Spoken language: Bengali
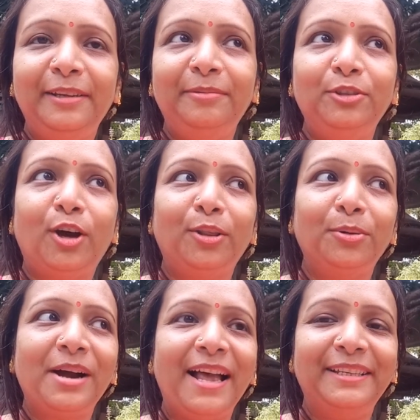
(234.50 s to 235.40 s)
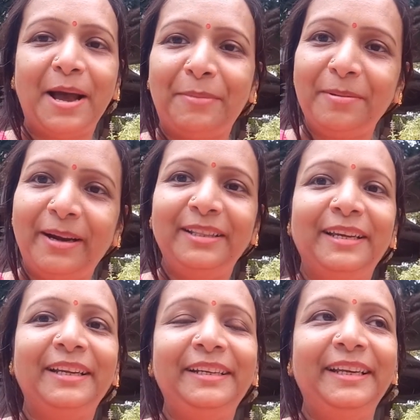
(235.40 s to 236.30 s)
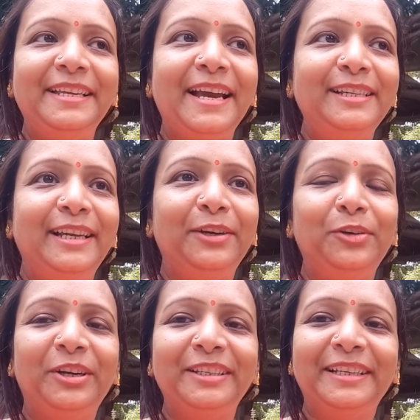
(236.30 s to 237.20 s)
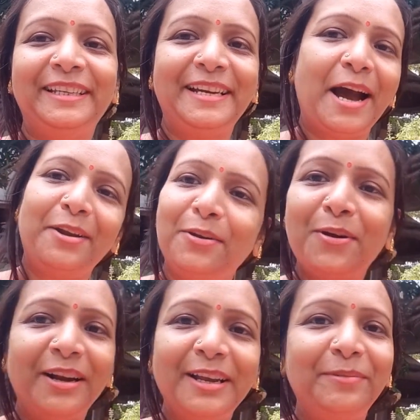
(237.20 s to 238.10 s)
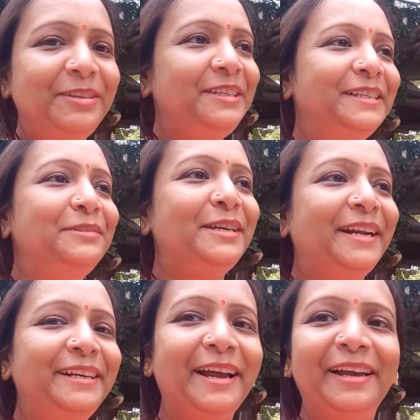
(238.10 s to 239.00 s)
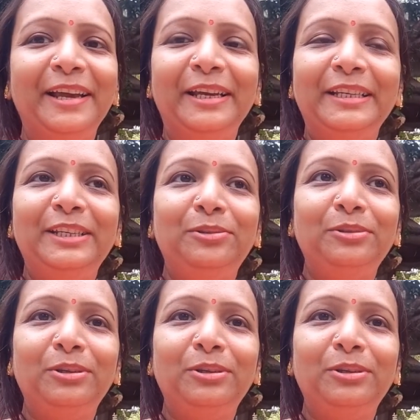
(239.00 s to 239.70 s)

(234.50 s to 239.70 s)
গাছটা কিনে নিয়ে এসে আমার হাজব্যান্ডকে বললাম তুমি আমার গাছগুলো মেরে দিয়েছ তাই জন্য